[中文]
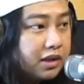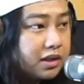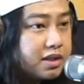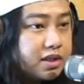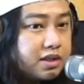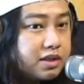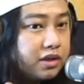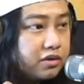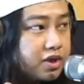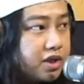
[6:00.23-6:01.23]
可是
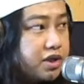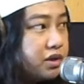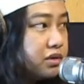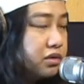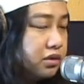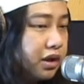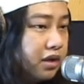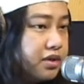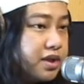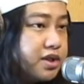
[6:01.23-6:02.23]
有成就，然
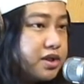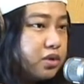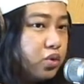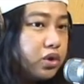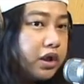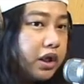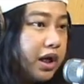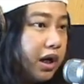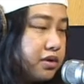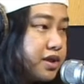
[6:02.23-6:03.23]
后甚至是过得很
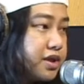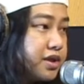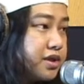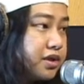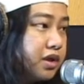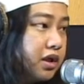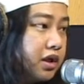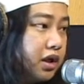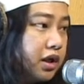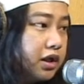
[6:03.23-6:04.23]
甚至是，
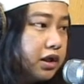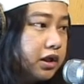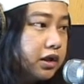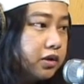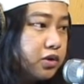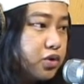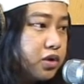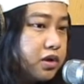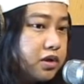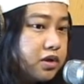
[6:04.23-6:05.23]
呃，你
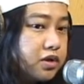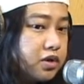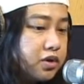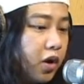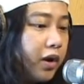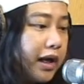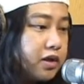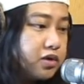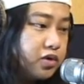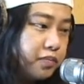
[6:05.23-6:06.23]
说后来
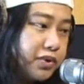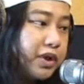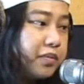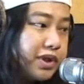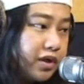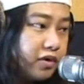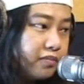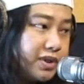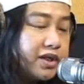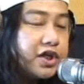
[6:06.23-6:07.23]
就比较比较有
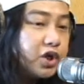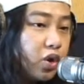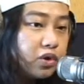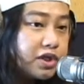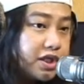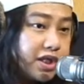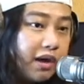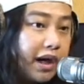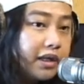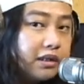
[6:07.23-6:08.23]
比较成功的这些
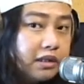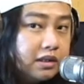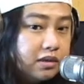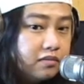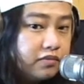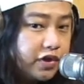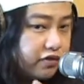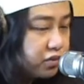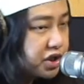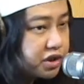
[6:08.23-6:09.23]
小孩，离
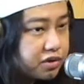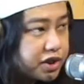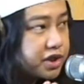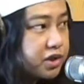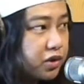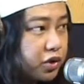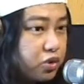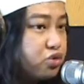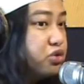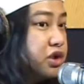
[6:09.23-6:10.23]
父母亲都其实都有
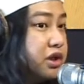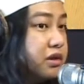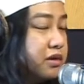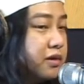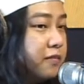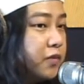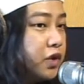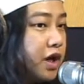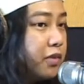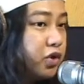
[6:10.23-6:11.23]
距离。嗯，
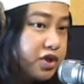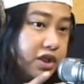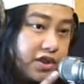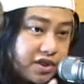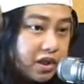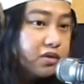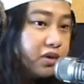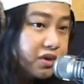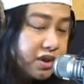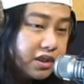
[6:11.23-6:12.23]
他们有自己的生活、
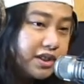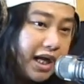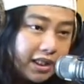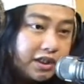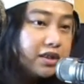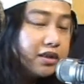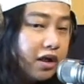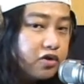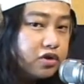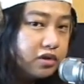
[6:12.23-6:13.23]
自己的家庭，然
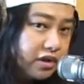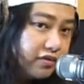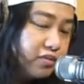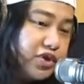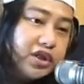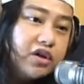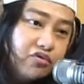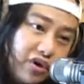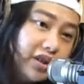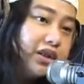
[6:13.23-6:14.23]
后就离父母亲很远。